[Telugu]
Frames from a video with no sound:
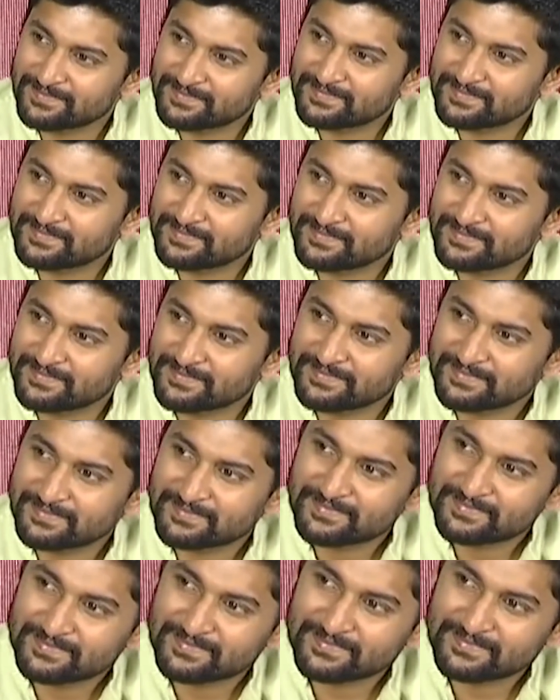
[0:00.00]
మీ
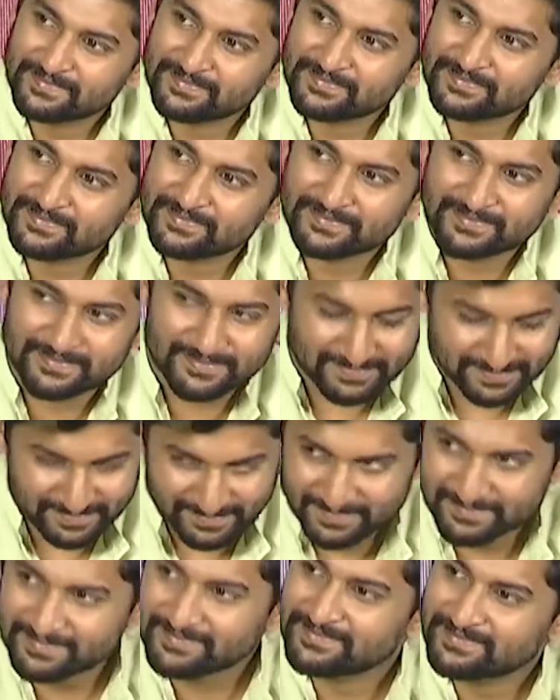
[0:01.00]
బ్యానరే వాల్ పోస్టరు
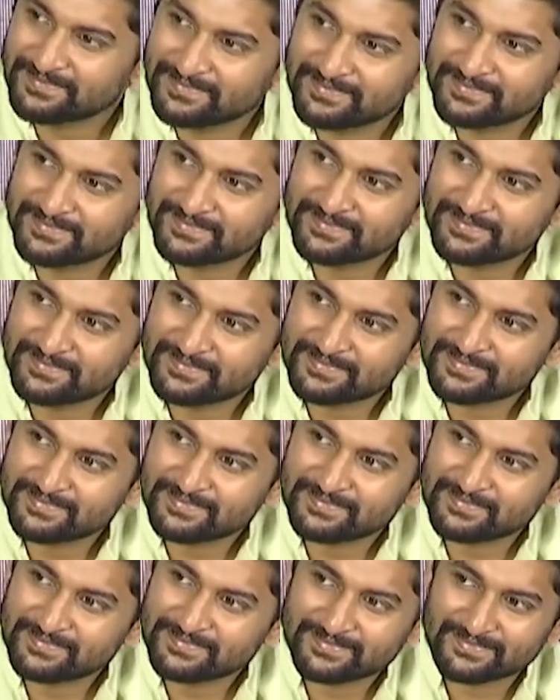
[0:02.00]
మీ సినిమా
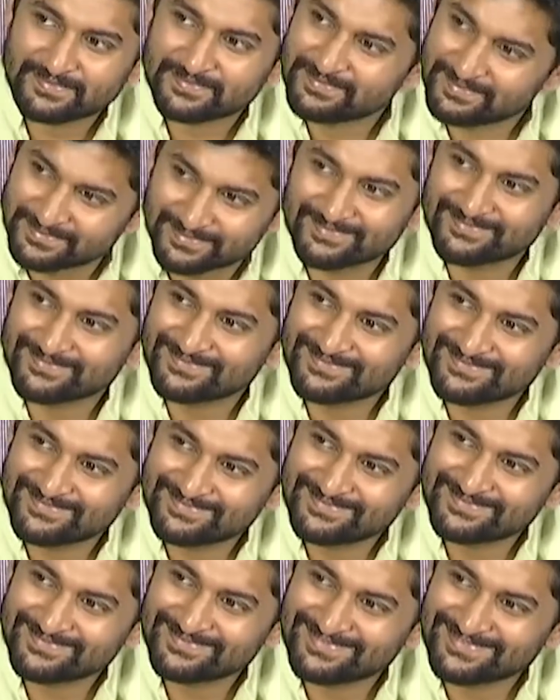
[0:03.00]
హిట్
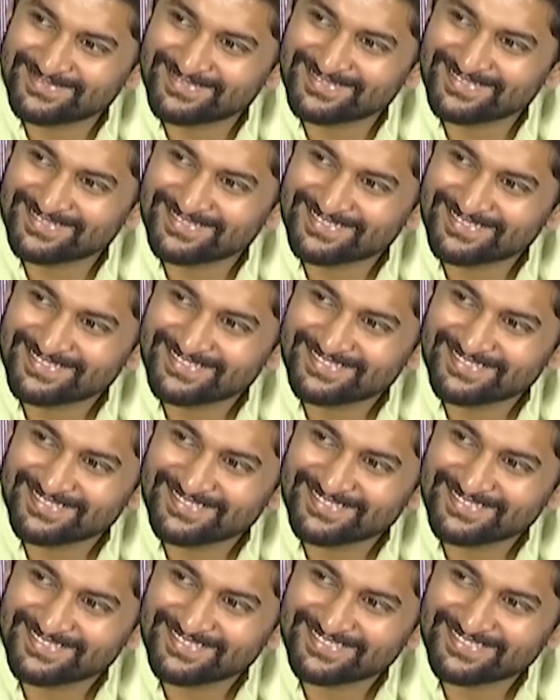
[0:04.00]
ఫ్యూచర్లో
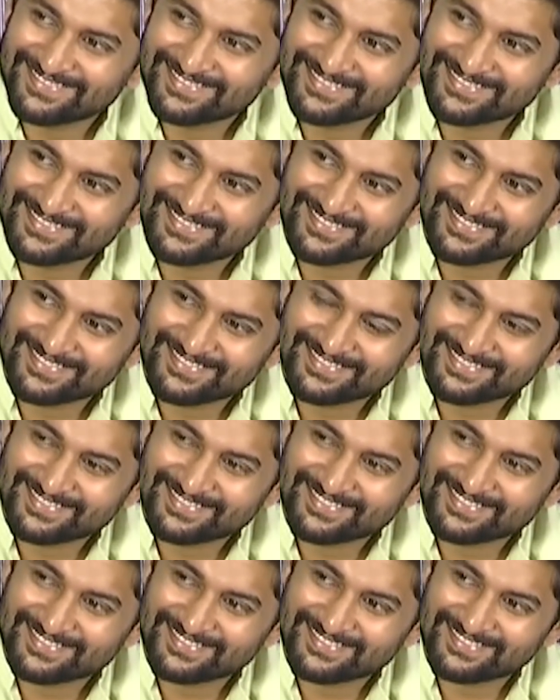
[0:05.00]
వాల్ పోస్టర్ అనే
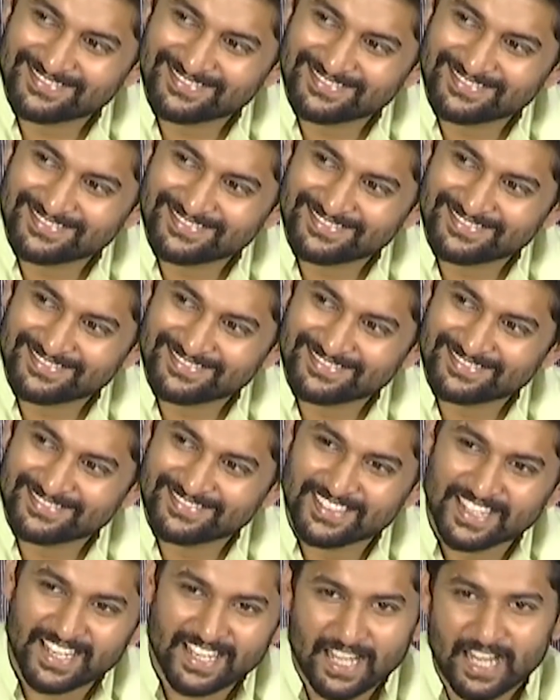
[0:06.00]
టైటిల్తో సినిమా చేస్తారా
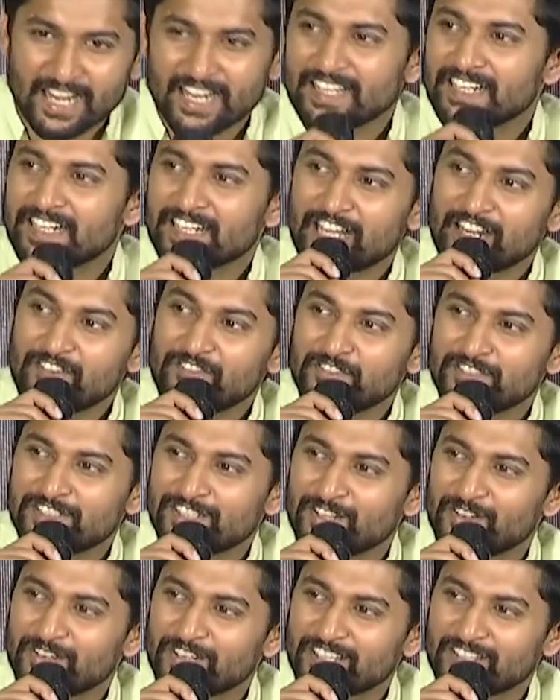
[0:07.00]
లేదండి
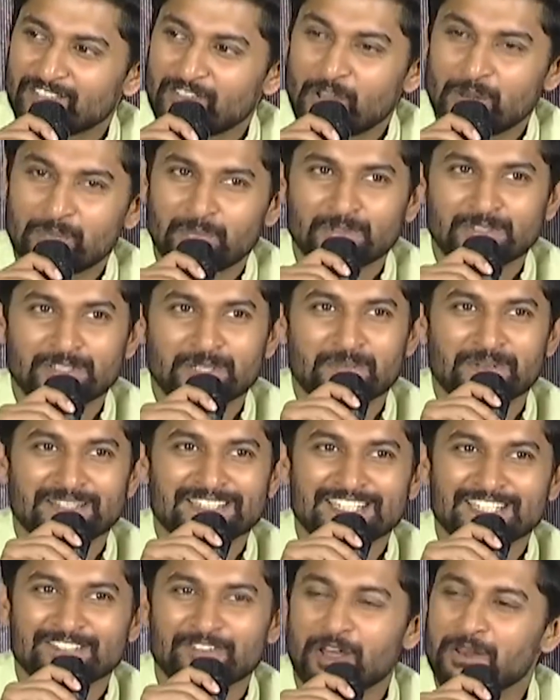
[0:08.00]
కన్ఫ్యూజింగ్ ఉంటుంది వాల్ పోస్టర్
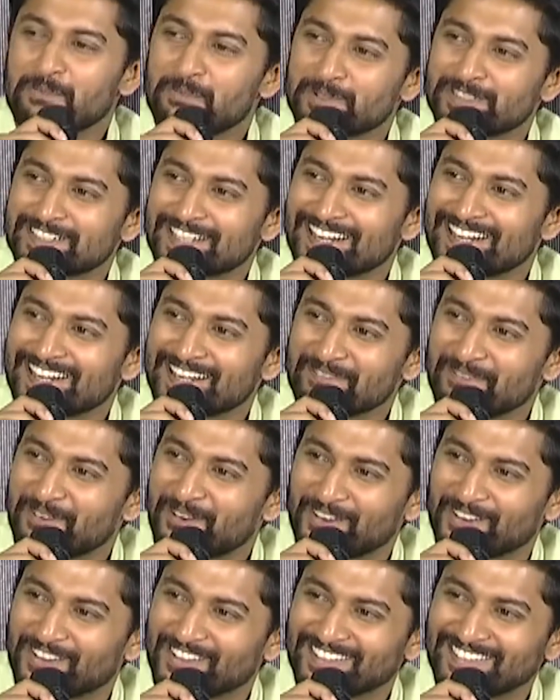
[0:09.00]
ప్రజెంట్స్ వాల్ పోస్టర్ అంటే
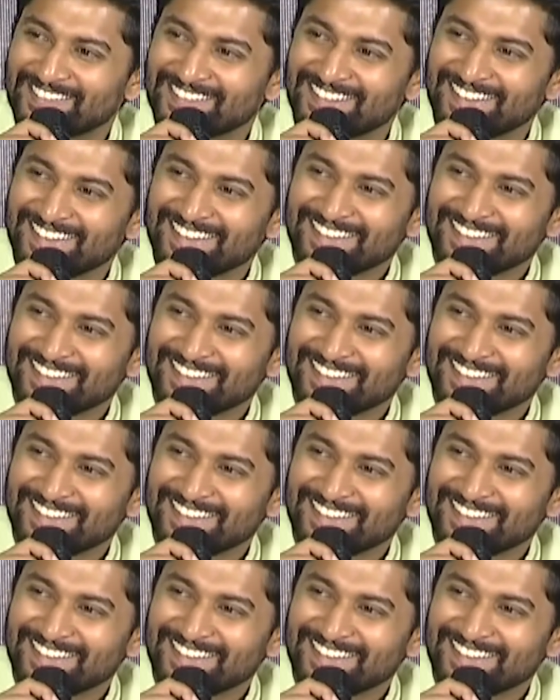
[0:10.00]
బాగోదు